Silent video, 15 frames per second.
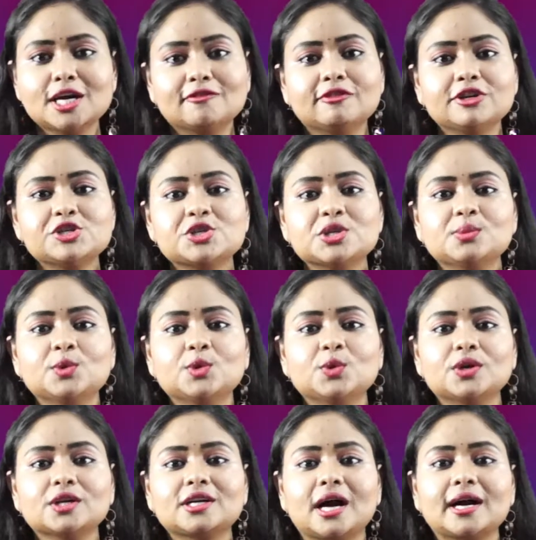విష్ణువు
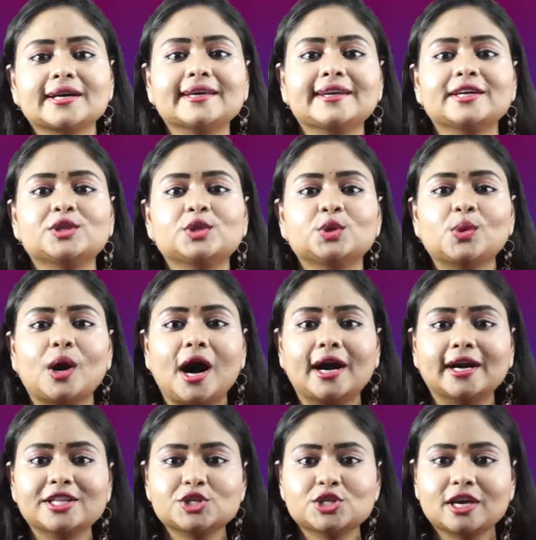గంగిరెద్దులు
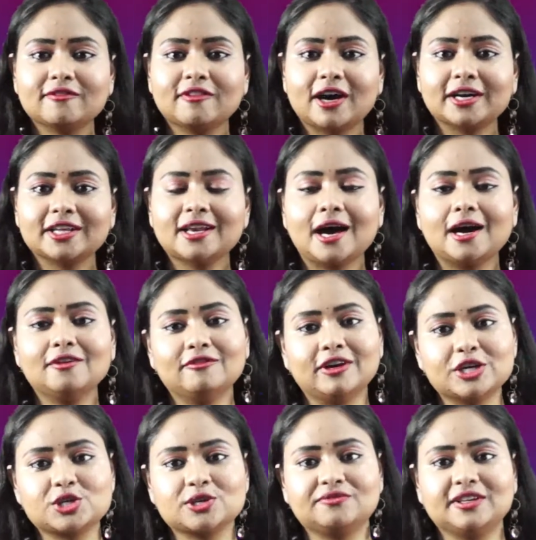ఆడించేవాడిలా
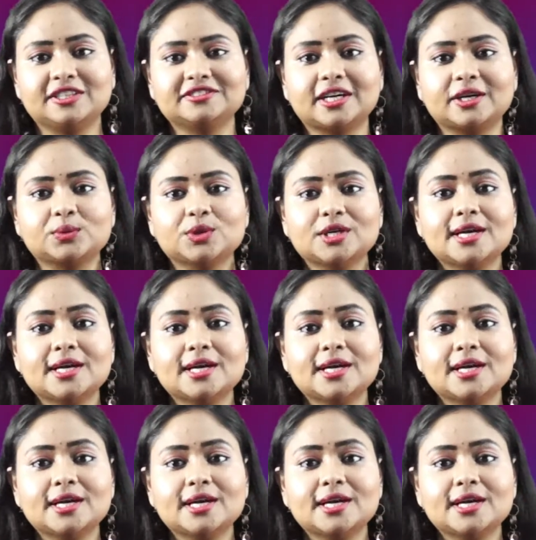వేషం వేశాడు